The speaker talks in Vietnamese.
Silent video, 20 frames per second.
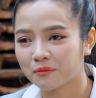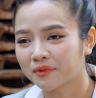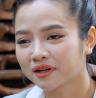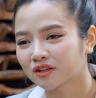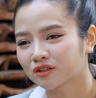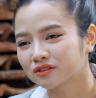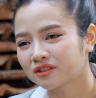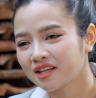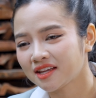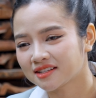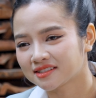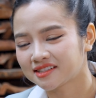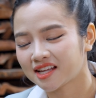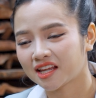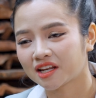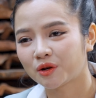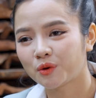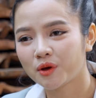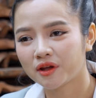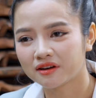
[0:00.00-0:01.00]
mà có thể
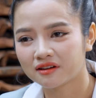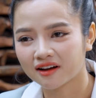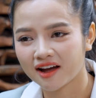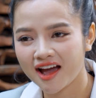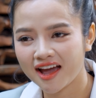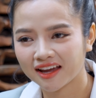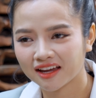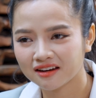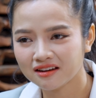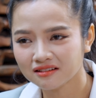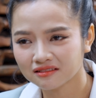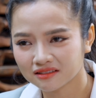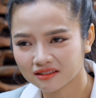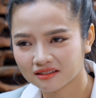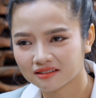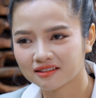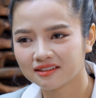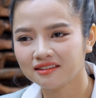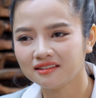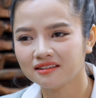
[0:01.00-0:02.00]
rèn luyện được hai cái đức
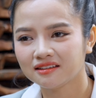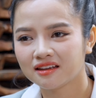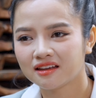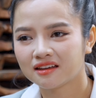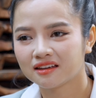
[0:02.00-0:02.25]
tính